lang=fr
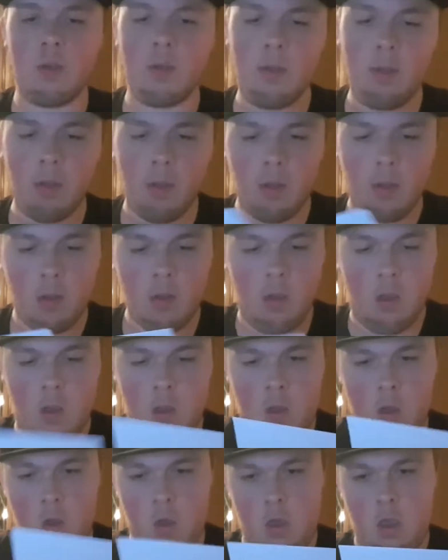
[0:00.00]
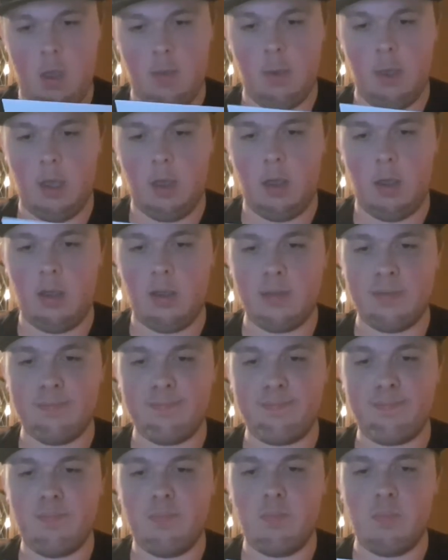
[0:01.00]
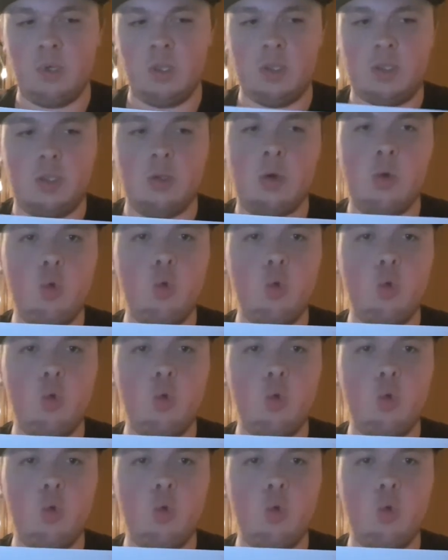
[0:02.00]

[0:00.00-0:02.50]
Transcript: et eh ben, Mansor, on